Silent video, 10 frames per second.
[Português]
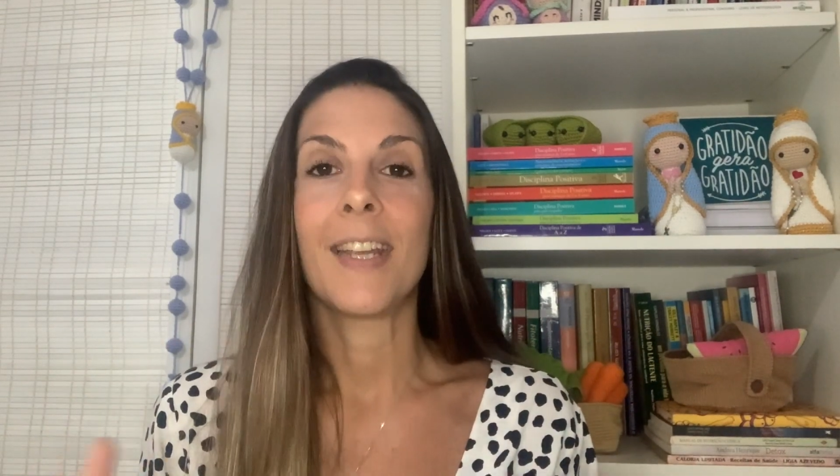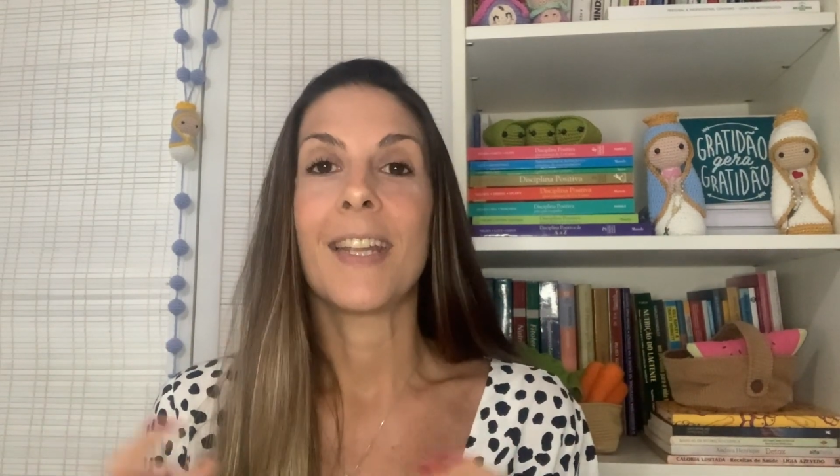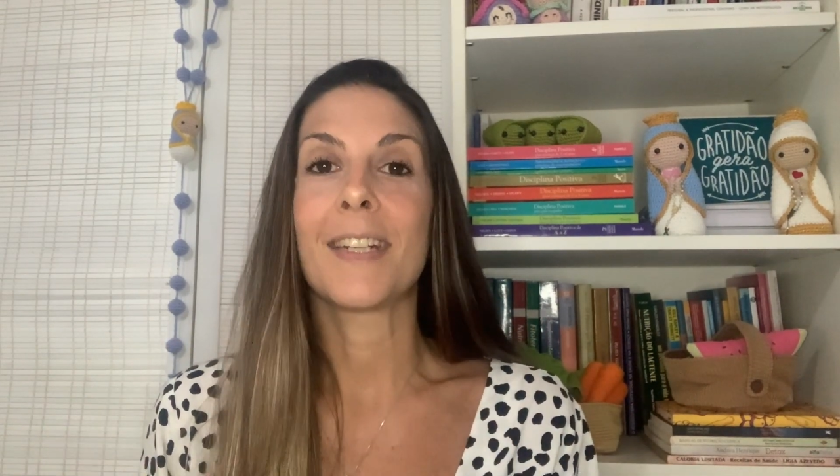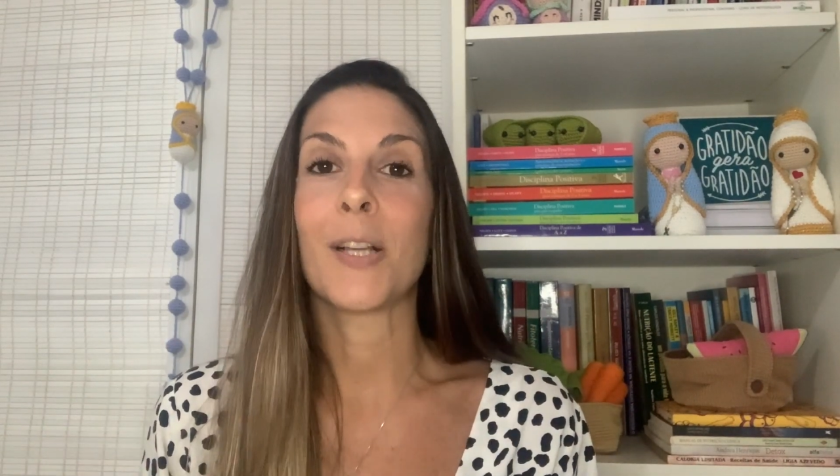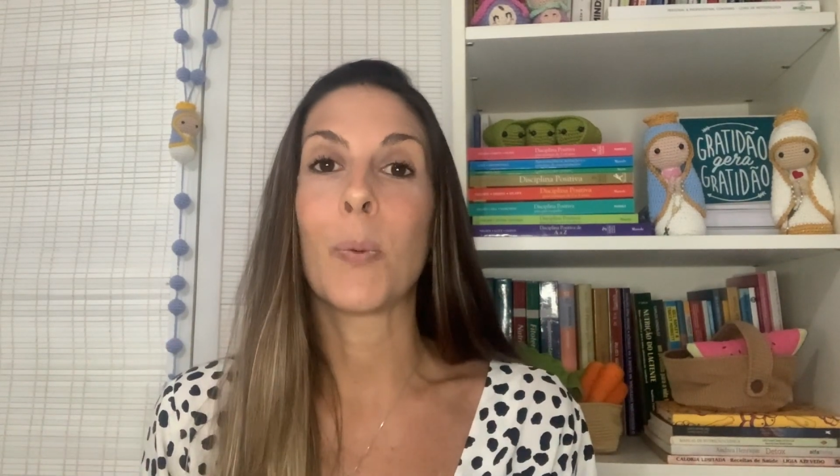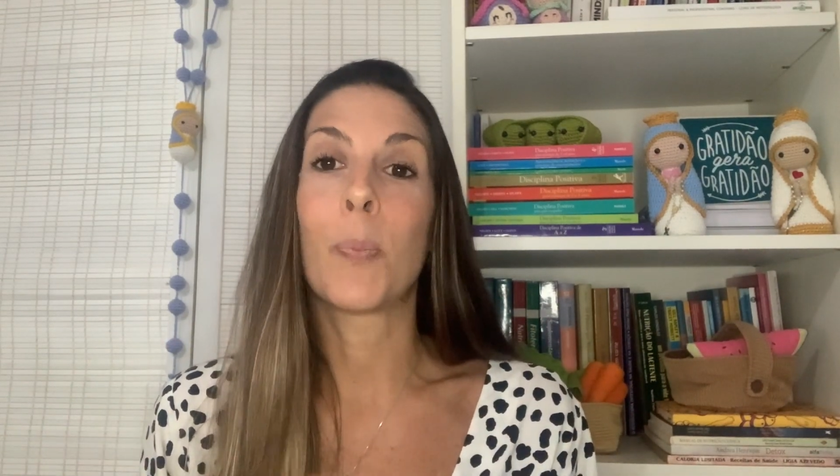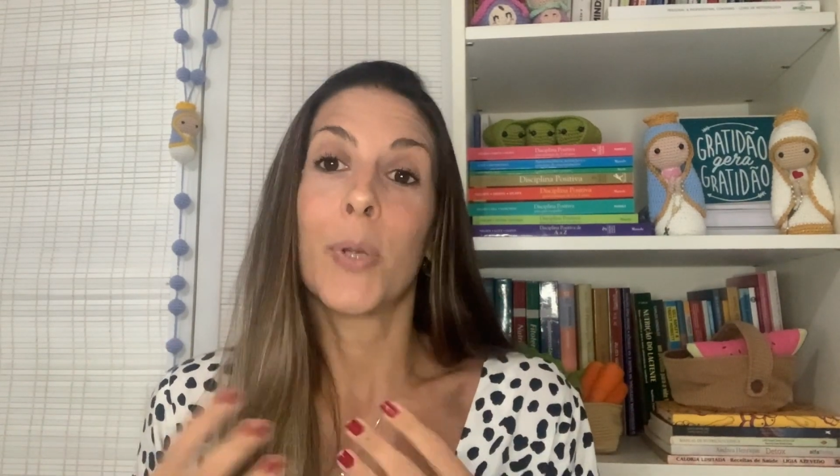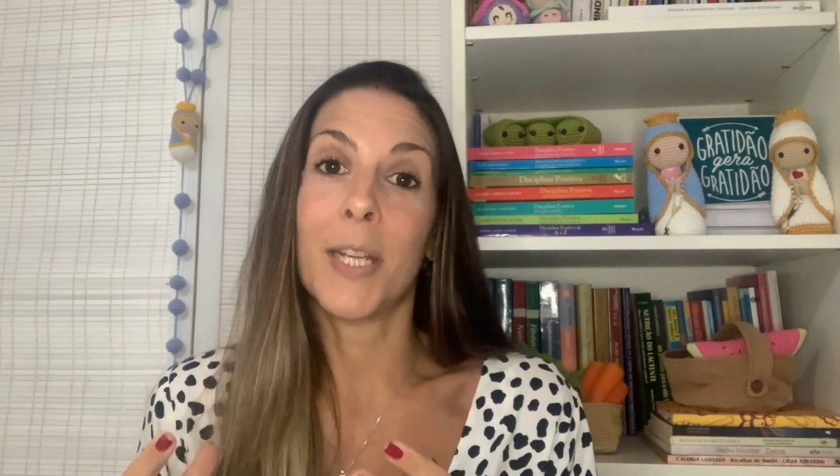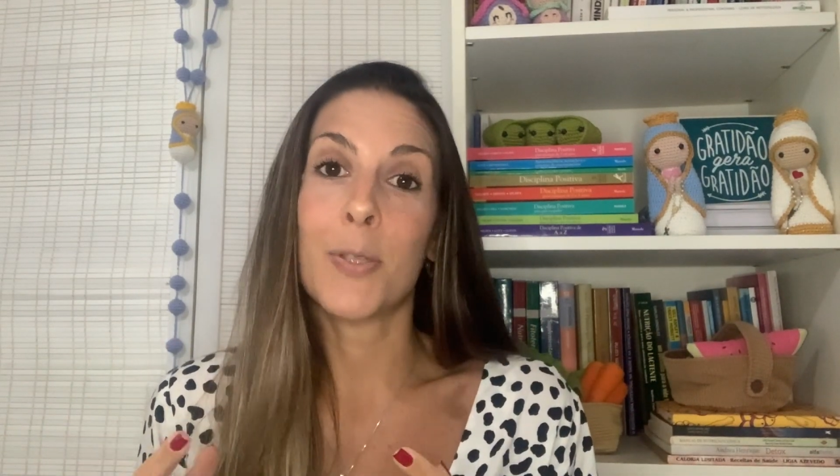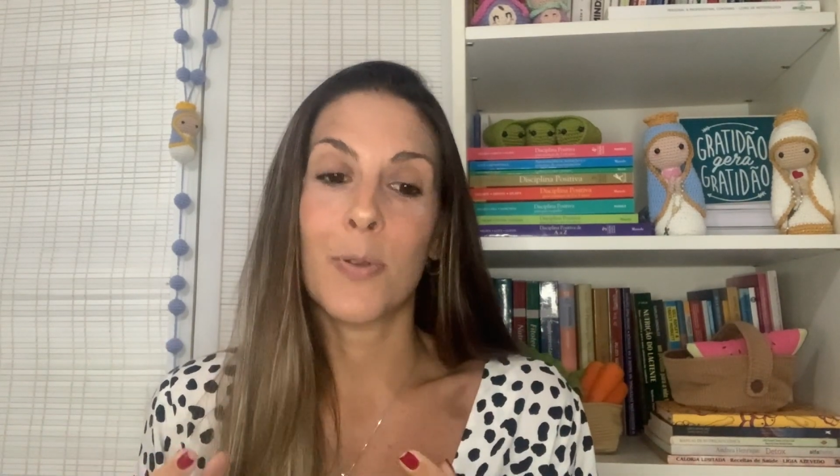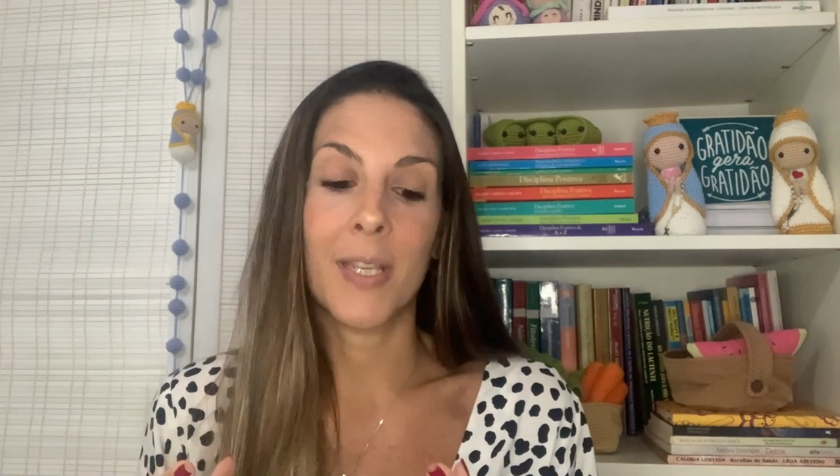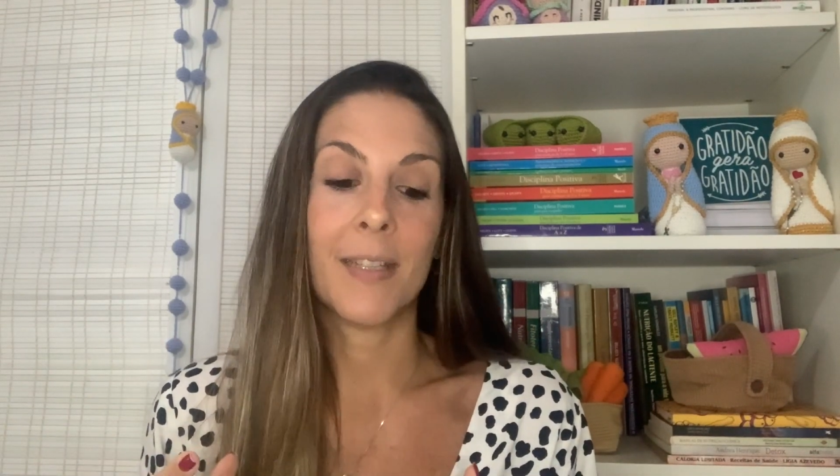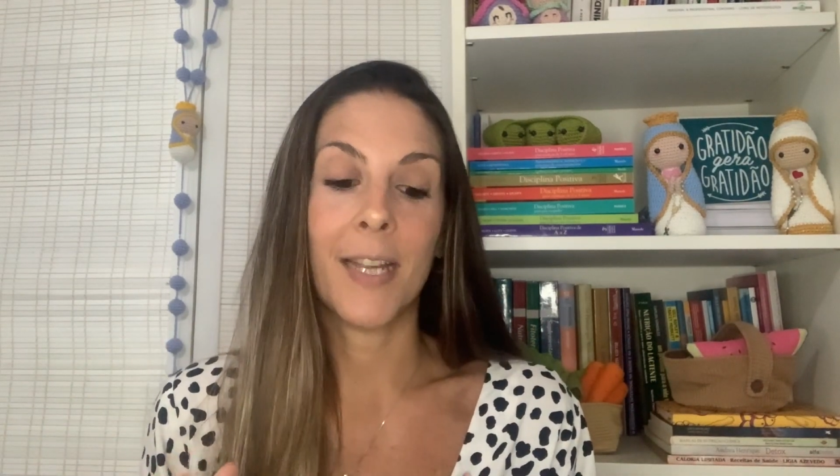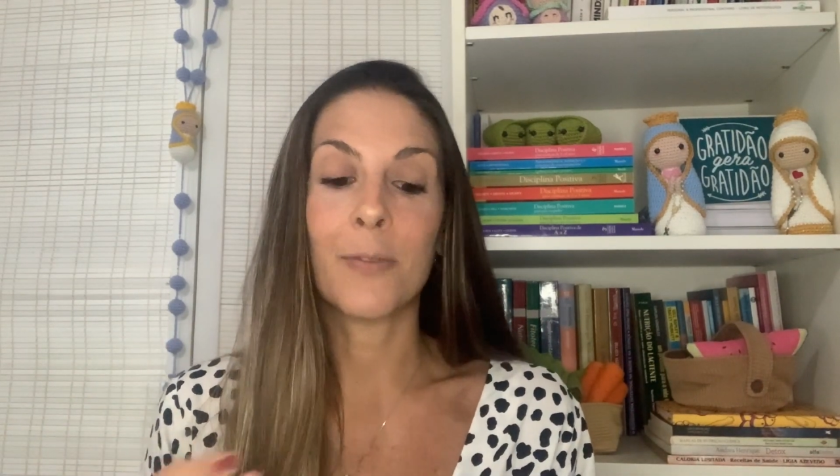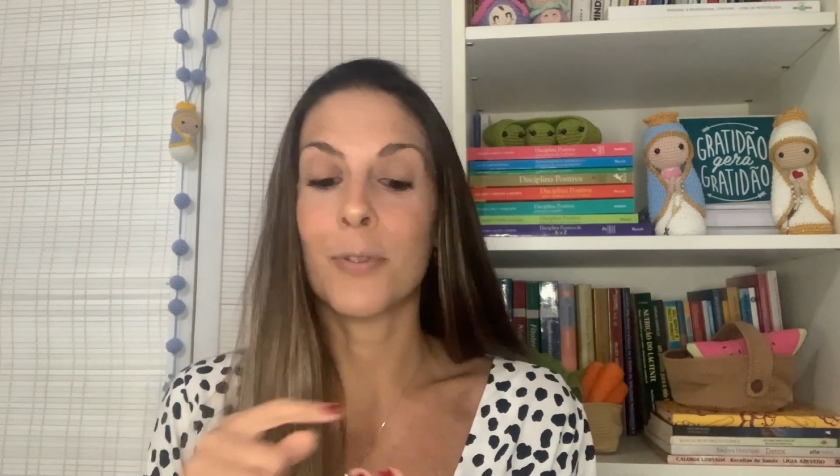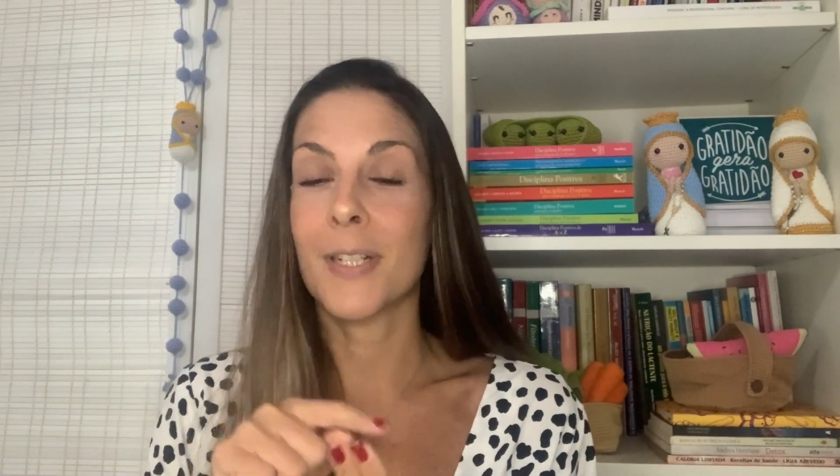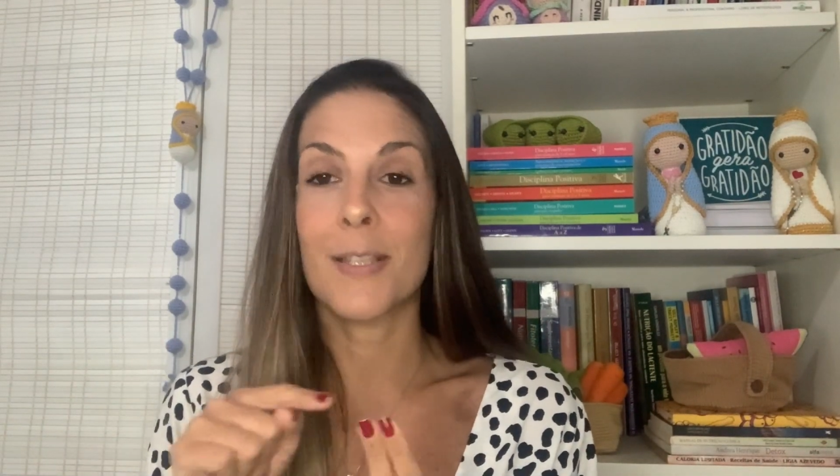Então, por isso que dentro